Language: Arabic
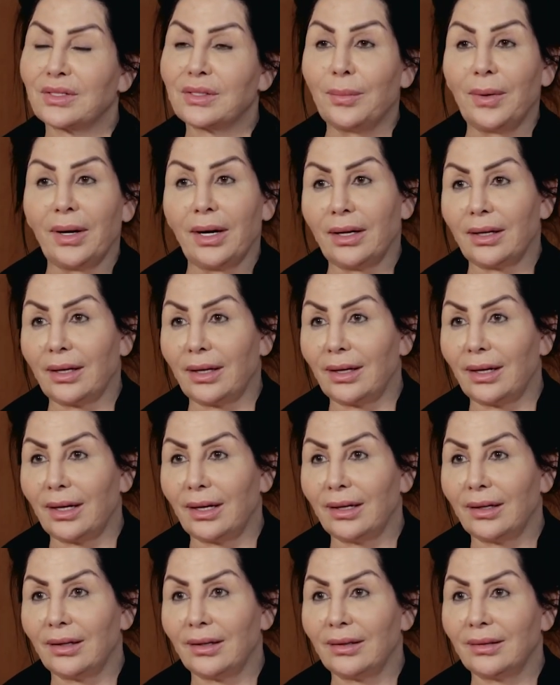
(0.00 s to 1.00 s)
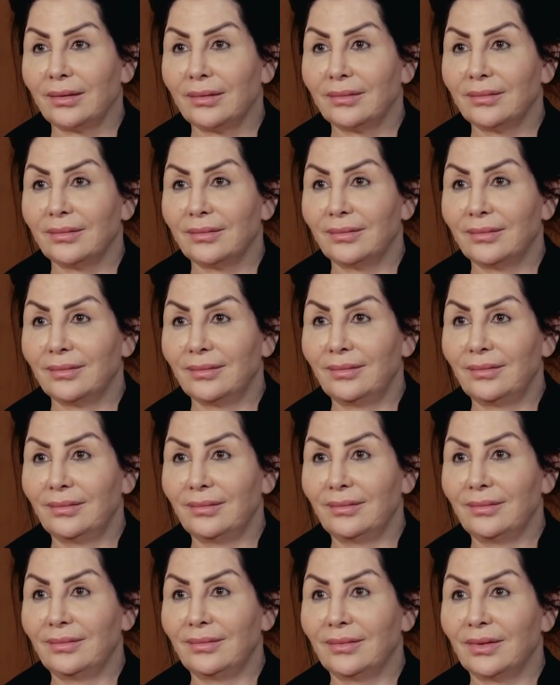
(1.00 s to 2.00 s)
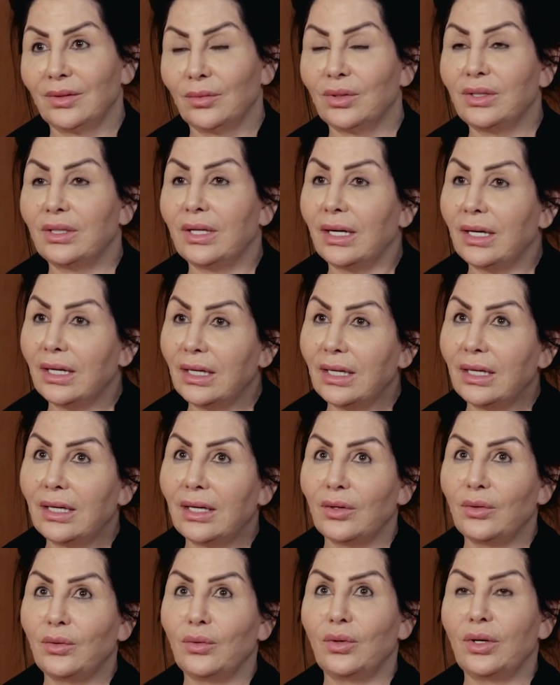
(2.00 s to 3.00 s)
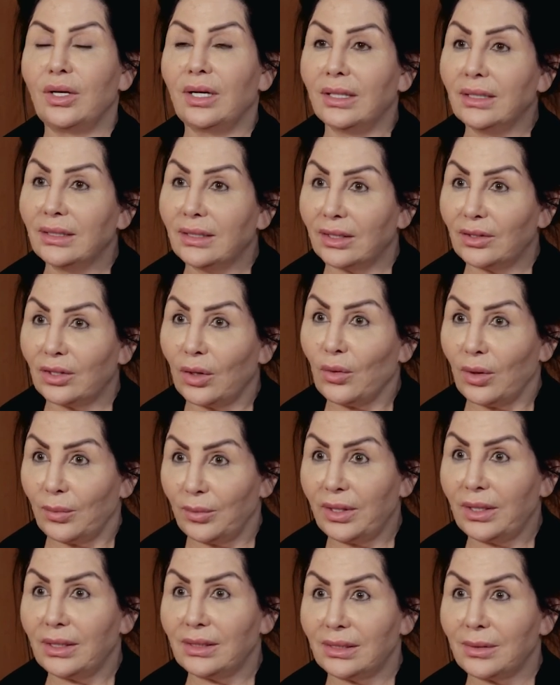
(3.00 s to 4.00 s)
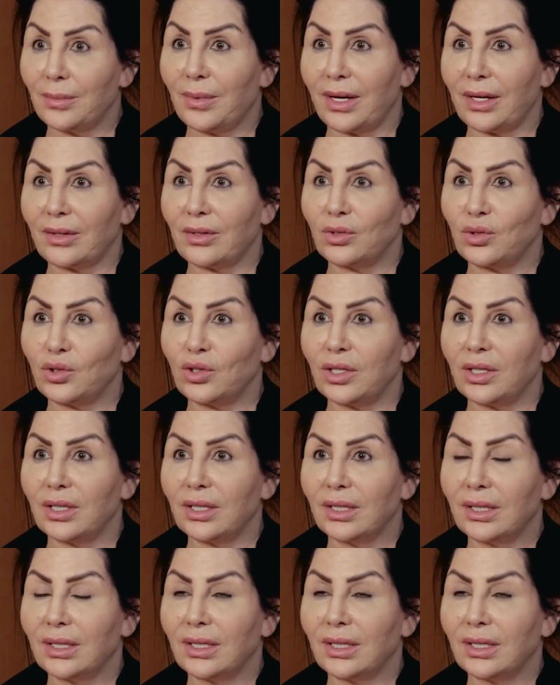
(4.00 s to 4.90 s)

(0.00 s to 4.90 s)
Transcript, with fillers: سبحان الله والدليل انه اللي عنده توأم يحس بهذا الشيء